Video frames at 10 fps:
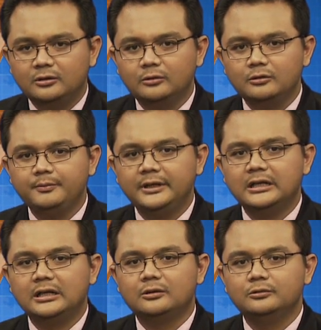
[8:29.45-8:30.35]
hukum
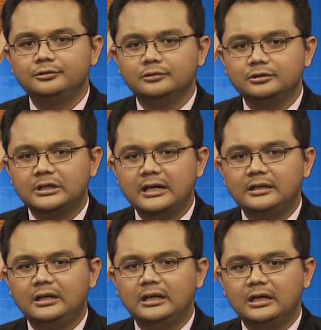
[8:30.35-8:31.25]
pidana khusus
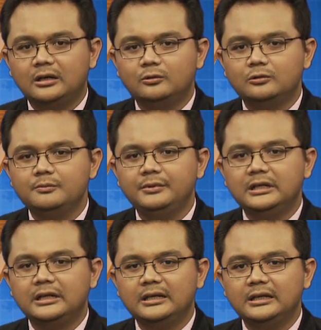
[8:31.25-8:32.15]
adalah hukum
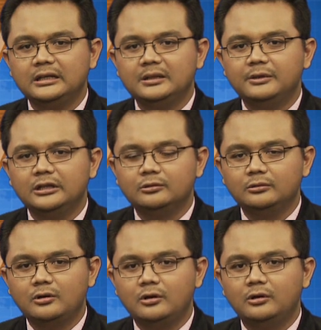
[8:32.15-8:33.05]
pidana yang
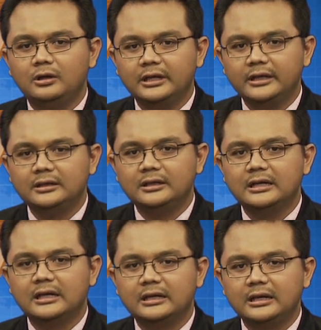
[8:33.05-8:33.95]
dibentuk oleh
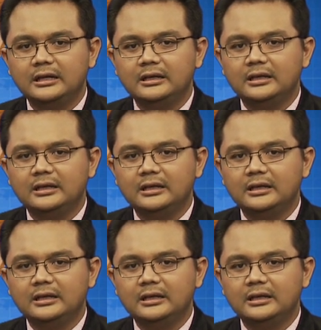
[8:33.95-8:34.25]
negara